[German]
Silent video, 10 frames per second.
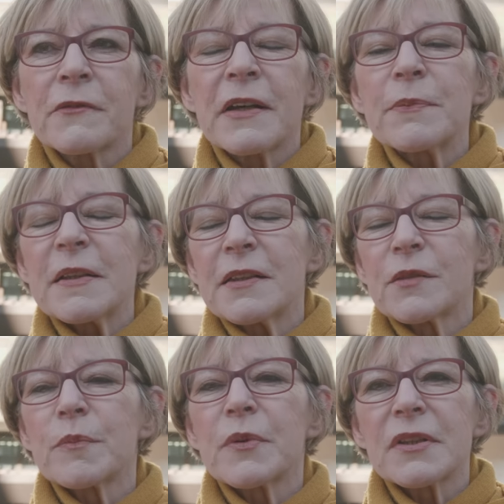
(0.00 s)
Und was bei
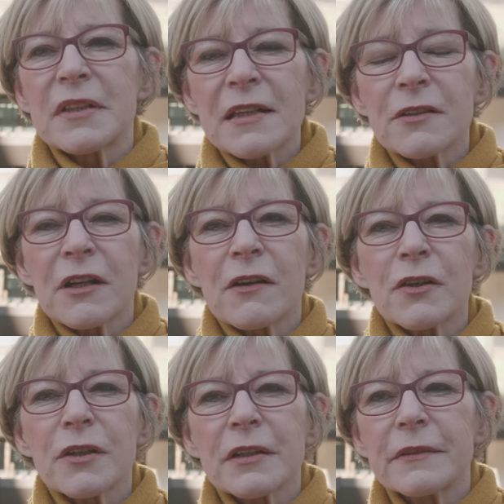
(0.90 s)
diesem Prozess und
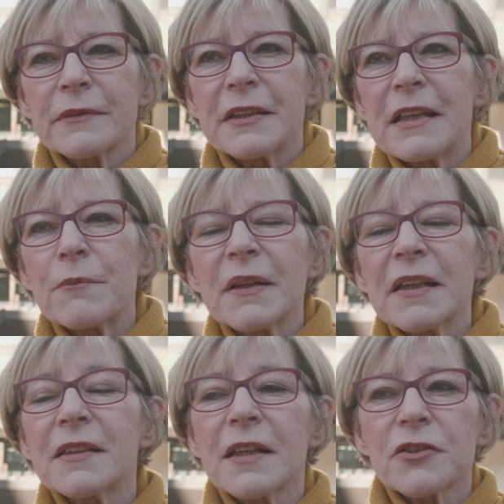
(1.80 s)
auch in der
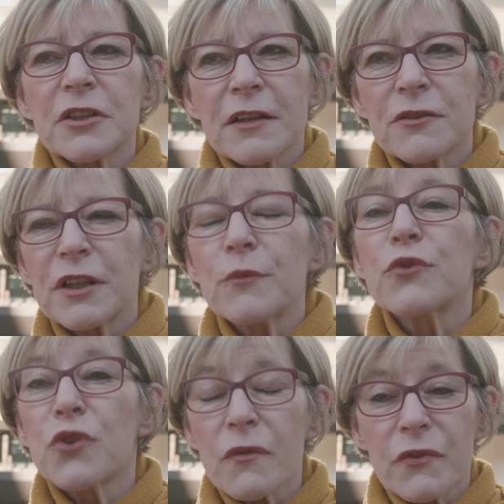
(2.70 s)
Berichterstattung im
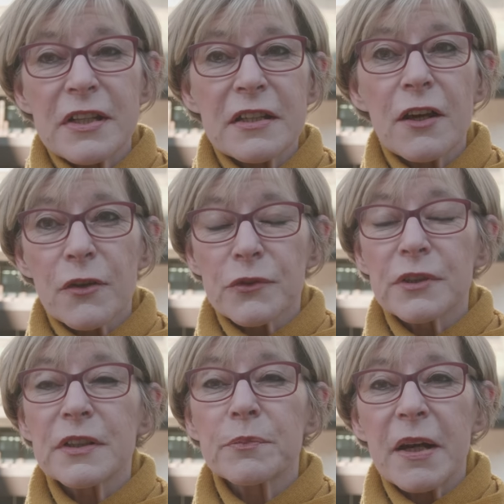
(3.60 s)
Vorfeld der
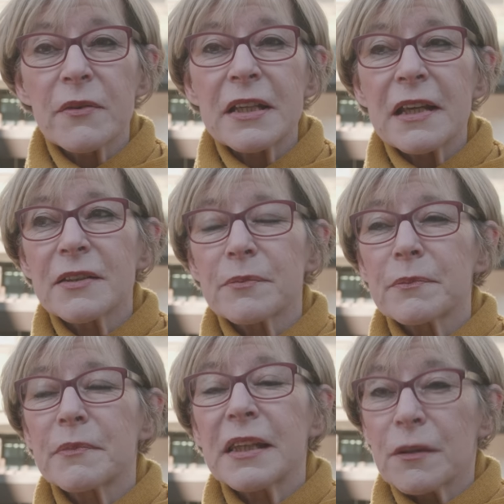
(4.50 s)
Eröffnung des Paradise
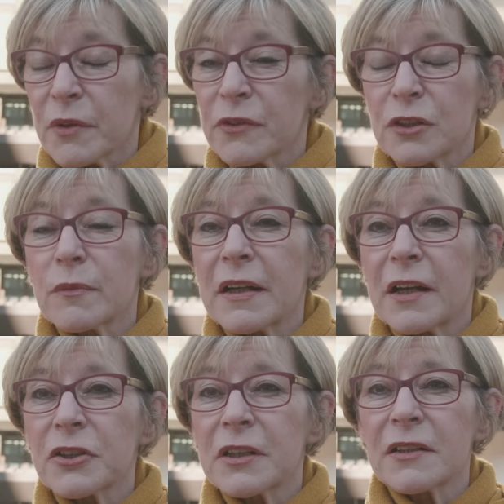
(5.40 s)
mich immer wieder
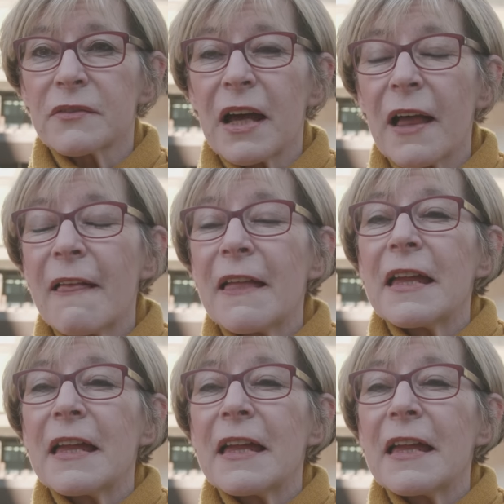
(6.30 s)
überrascht hat, war